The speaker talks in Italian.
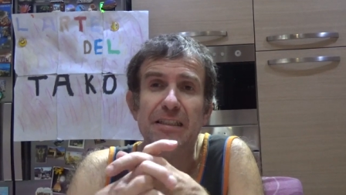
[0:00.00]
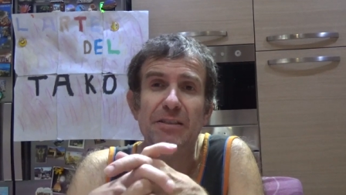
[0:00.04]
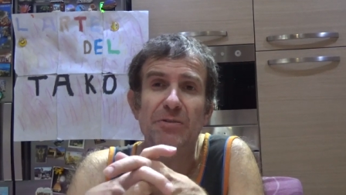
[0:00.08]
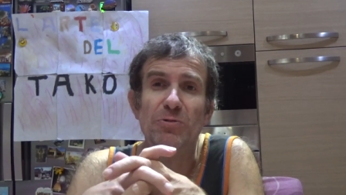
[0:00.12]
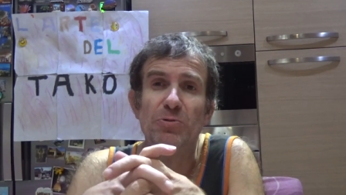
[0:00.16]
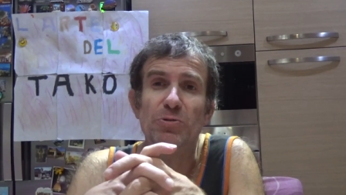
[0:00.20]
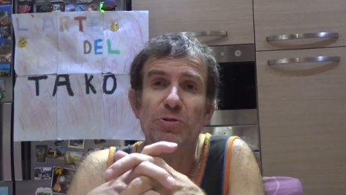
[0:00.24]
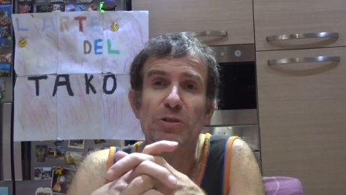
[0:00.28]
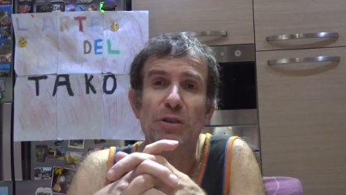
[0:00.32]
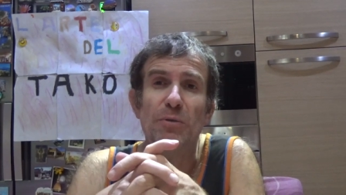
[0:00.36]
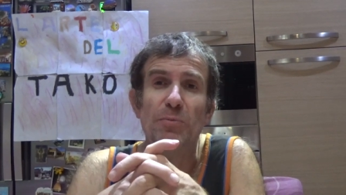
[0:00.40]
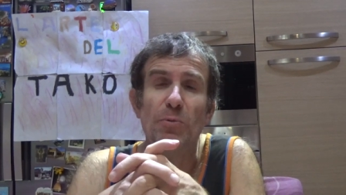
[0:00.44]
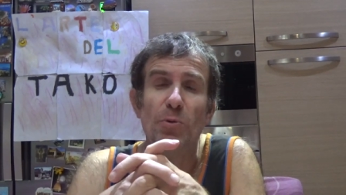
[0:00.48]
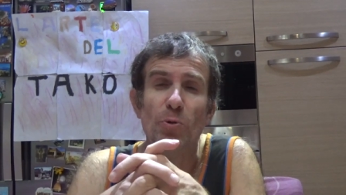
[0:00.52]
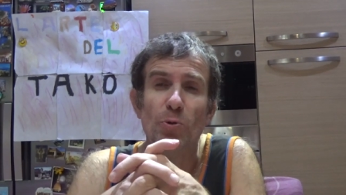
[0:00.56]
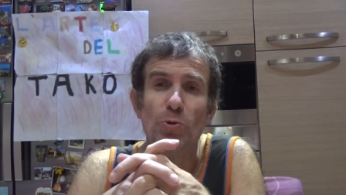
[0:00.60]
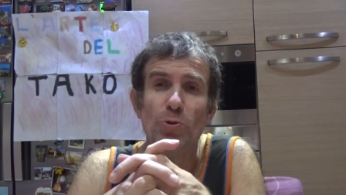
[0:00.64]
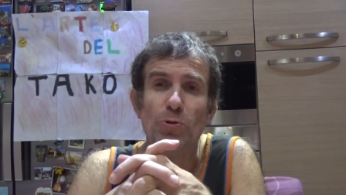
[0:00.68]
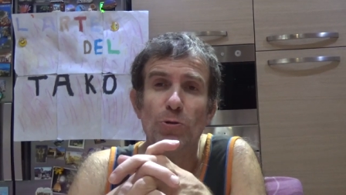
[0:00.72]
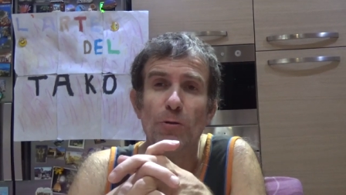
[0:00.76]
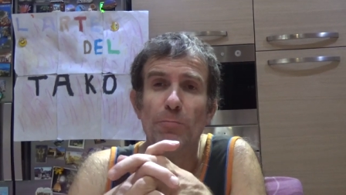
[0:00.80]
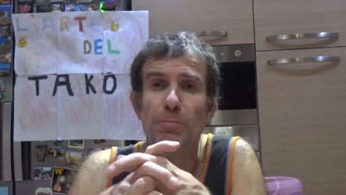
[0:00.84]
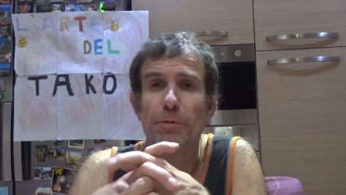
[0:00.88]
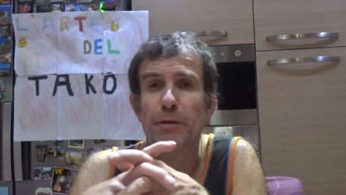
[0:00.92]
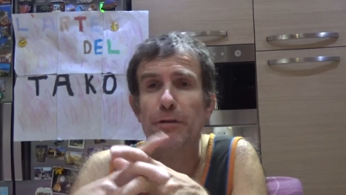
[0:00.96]
le usa
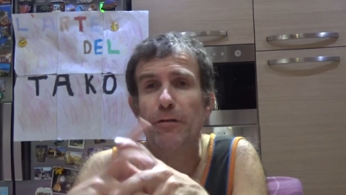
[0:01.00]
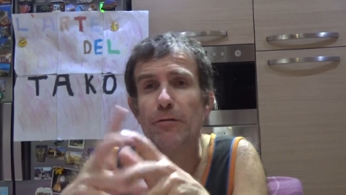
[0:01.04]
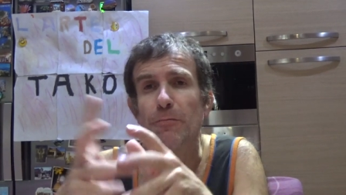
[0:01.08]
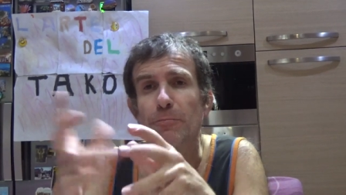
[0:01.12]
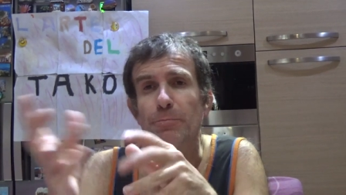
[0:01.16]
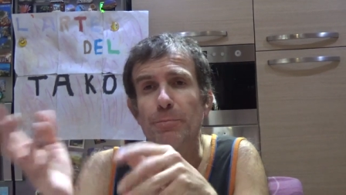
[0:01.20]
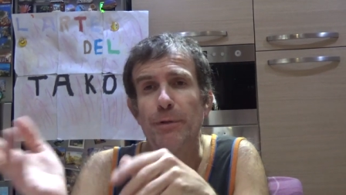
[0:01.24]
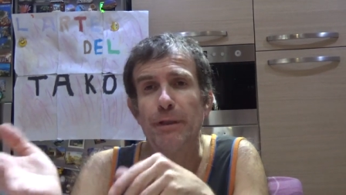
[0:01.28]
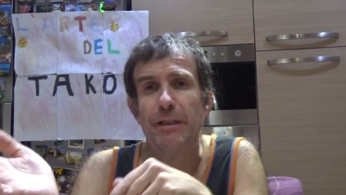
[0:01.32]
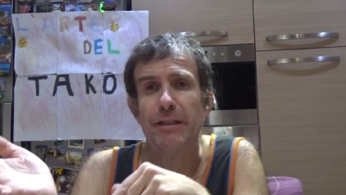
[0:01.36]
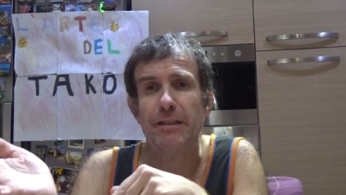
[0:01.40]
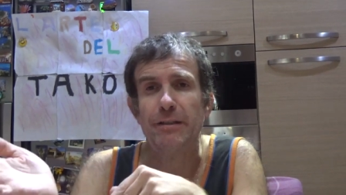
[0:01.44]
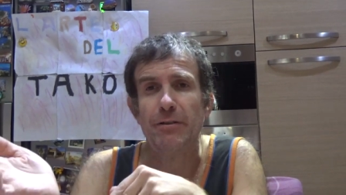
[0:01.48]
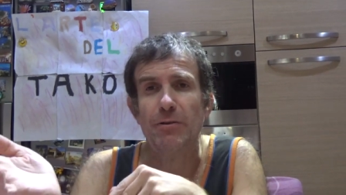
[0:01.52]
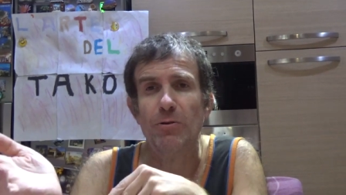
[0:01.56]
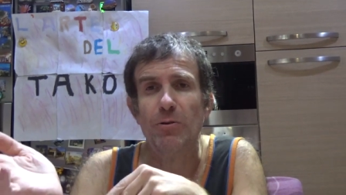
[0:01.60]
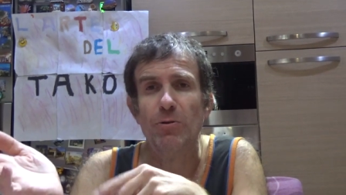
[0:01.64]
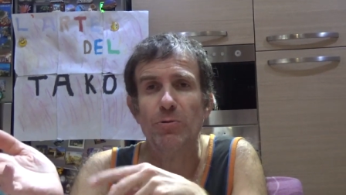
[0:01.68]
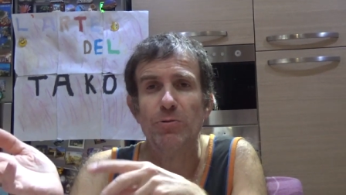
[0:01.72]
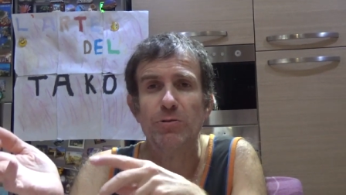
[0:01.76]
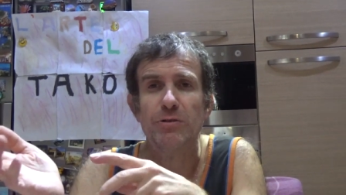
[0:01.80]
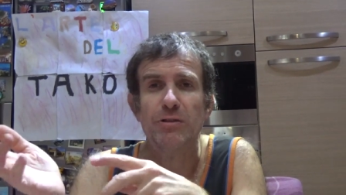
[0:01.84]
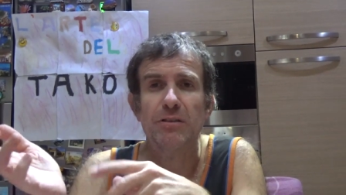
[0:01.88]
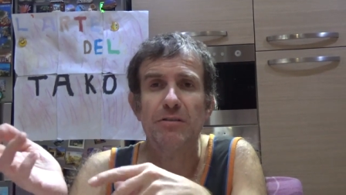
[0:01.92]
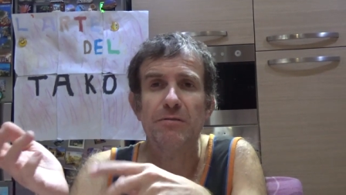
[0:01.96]
molto per comprare
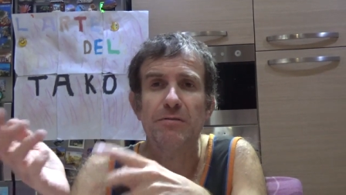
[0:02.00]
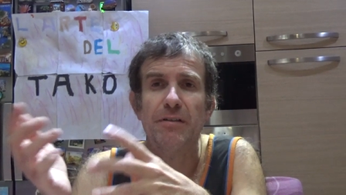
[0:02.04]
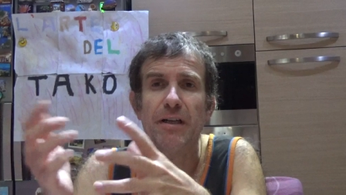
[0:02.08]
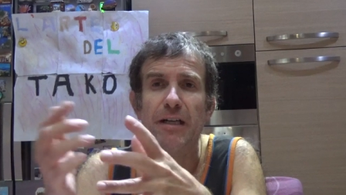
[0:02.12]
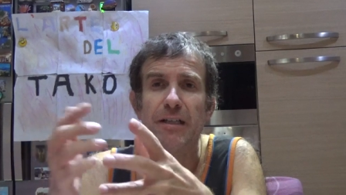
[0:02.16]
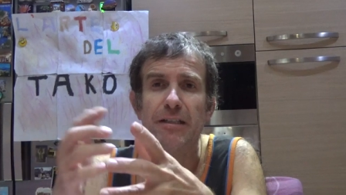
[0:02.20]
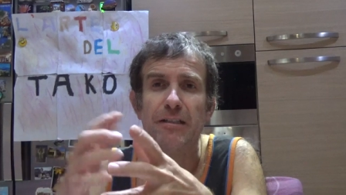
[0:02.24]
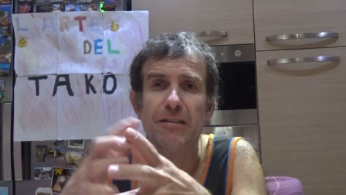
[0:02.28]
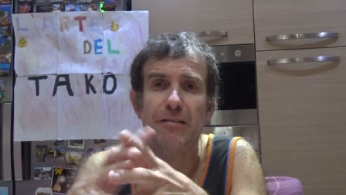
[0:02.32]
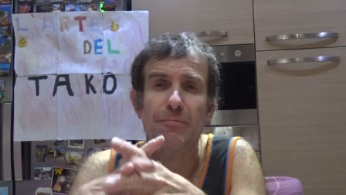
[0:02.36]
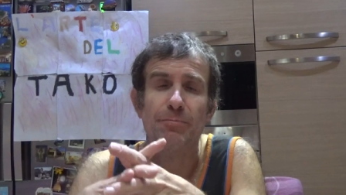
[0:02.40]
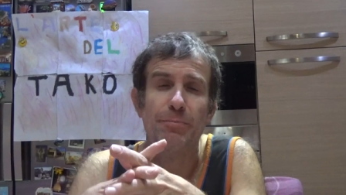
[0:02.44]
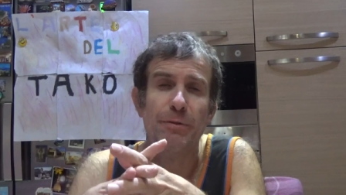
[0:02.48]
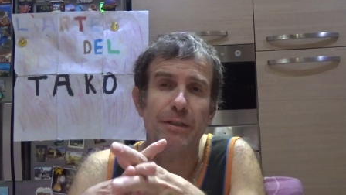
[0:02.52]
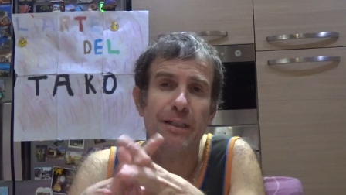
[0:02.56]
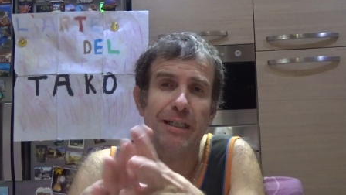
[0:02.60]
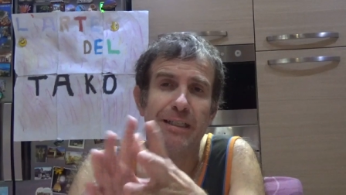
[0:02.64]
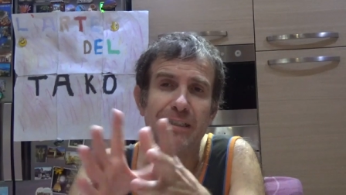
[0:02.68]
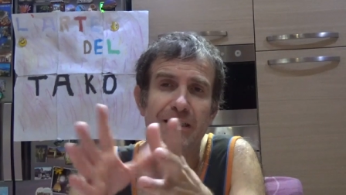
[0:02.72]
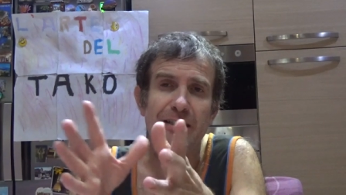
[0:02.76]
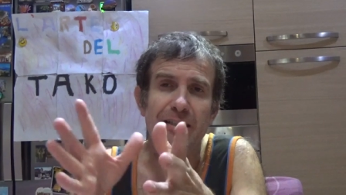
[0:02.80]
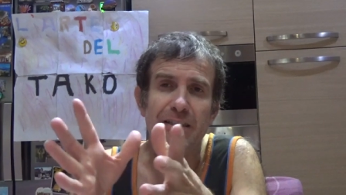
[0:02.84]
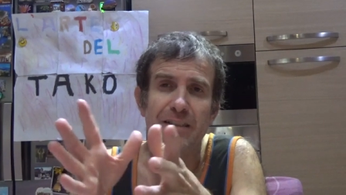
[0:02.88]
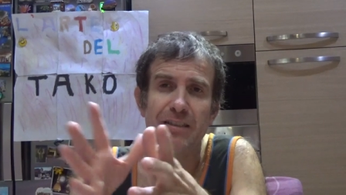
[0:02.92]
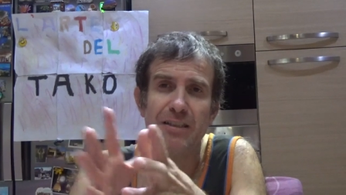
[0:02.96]
cose varie per
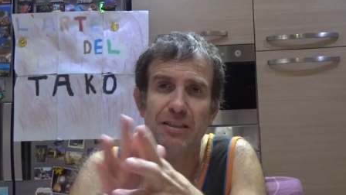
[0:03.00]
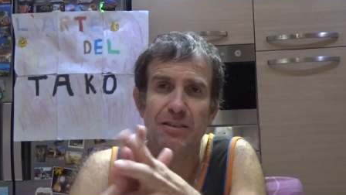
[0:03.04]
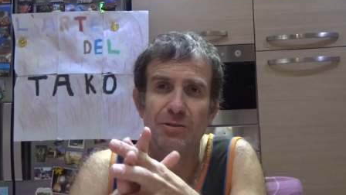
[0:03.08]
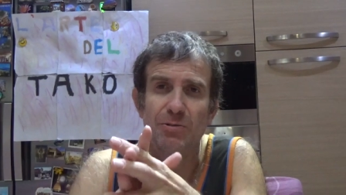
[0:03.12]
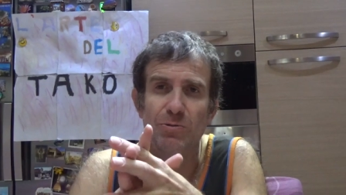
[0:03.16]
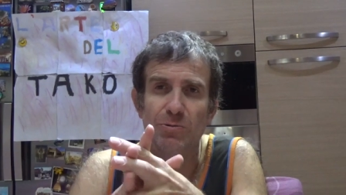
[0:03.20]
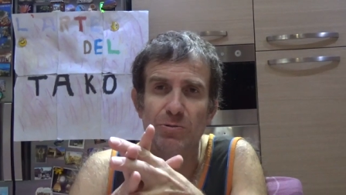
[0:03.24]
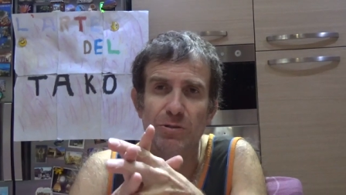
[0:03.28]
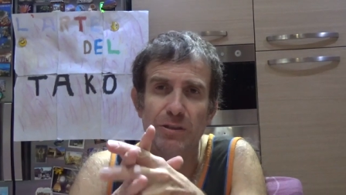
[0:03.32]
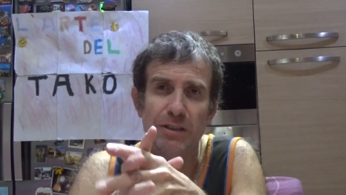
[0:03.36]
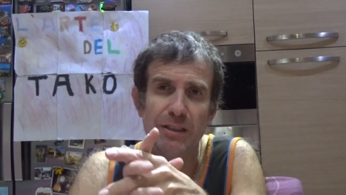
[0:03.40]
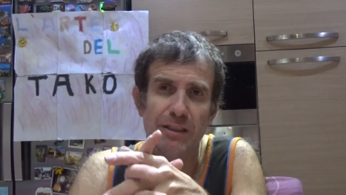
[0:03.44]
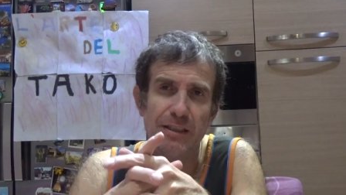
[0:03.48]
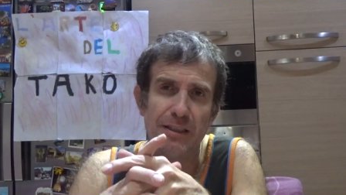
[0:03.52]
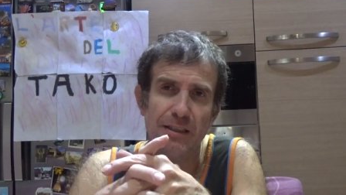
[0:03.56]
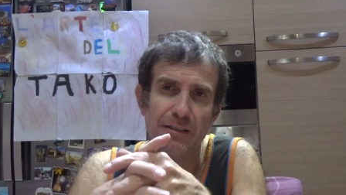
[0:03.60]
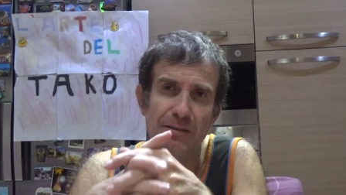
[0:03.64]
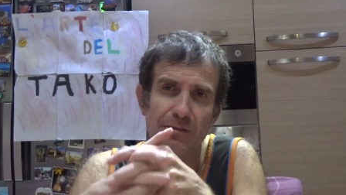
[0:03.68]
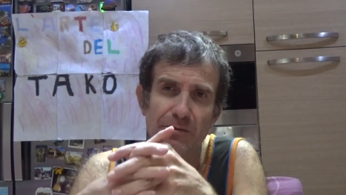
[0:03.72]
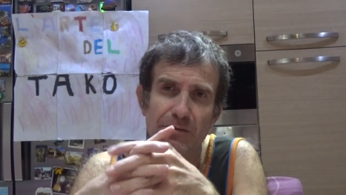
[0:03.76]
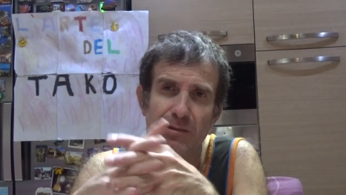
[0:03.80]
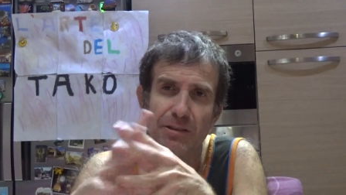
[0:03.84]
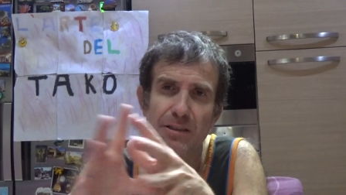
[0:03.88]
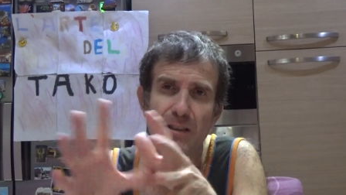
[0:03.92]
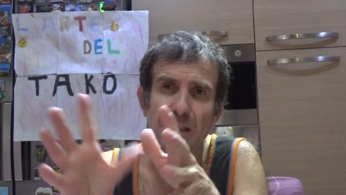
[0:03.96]
essere sicuri che
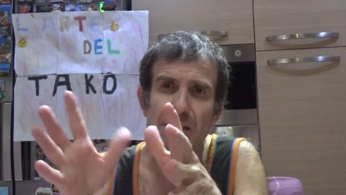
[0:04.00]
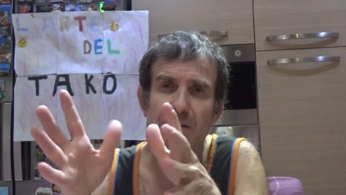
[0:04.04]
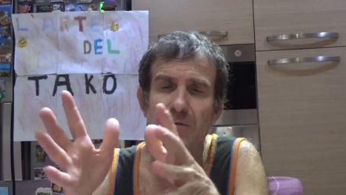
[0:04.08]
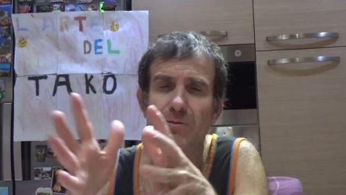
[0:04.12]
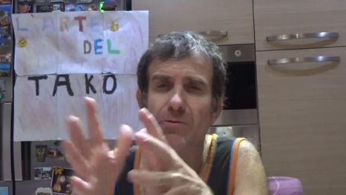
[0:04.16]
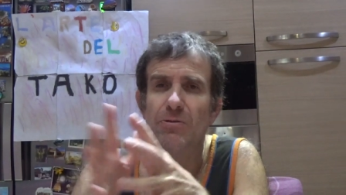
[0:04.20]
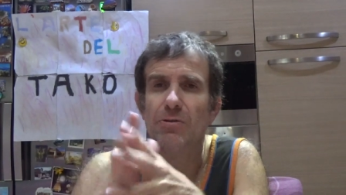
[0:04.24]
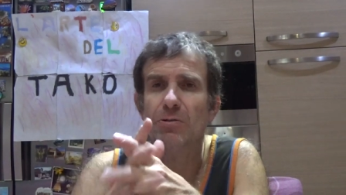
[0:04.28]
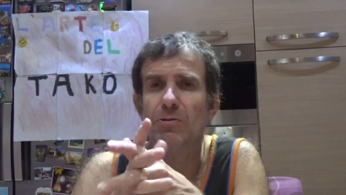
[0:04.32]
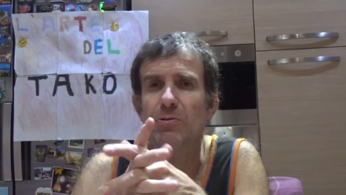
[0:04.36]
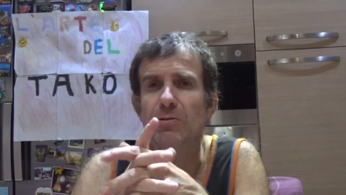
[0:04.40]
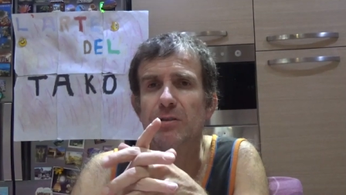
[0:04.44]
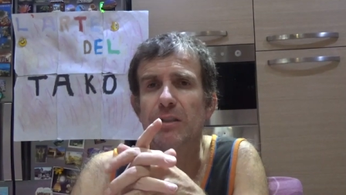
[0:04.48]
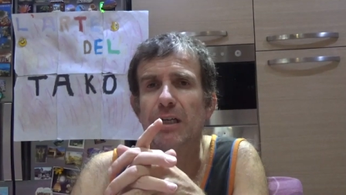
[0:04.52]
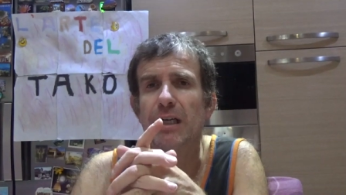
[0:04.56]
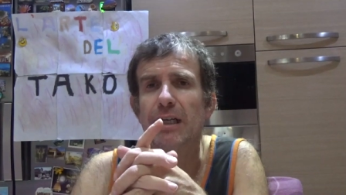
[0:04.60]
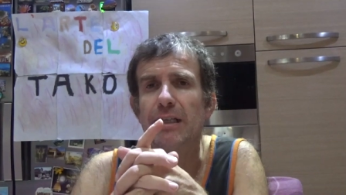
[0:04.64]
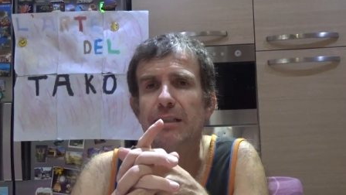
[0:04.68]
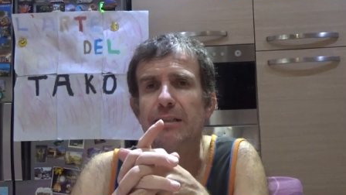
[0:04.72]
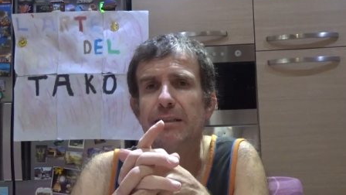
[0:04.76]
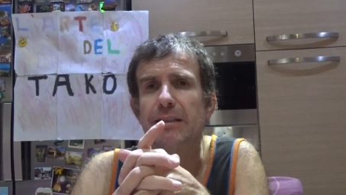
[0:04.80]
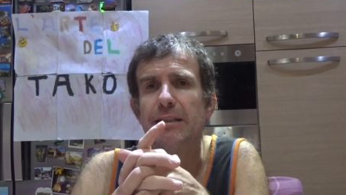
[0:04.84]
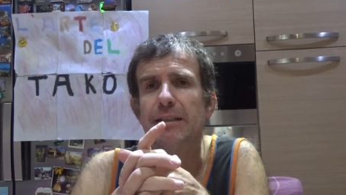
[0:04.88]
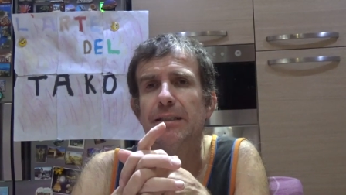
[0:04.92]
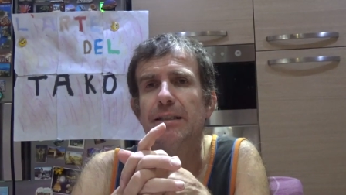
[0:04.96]
non siano
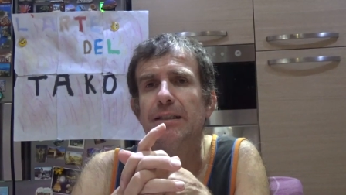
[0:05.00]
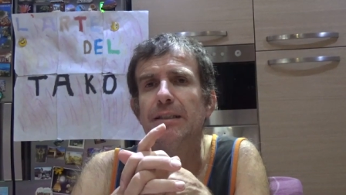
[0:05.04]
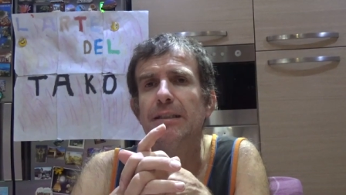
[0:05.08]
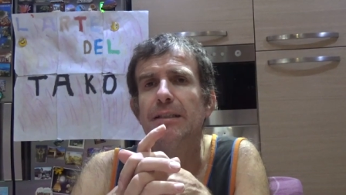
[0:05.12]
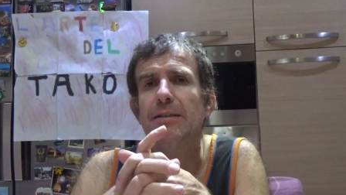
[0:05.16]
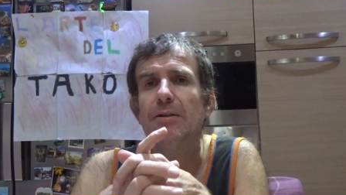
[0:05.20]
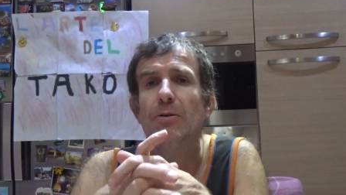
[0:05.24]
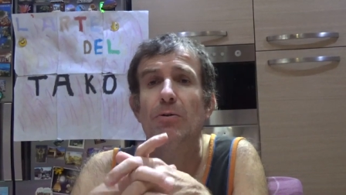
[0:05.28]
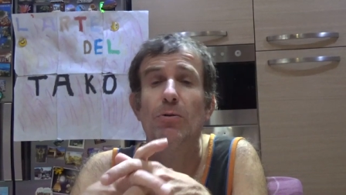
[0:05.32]
clonate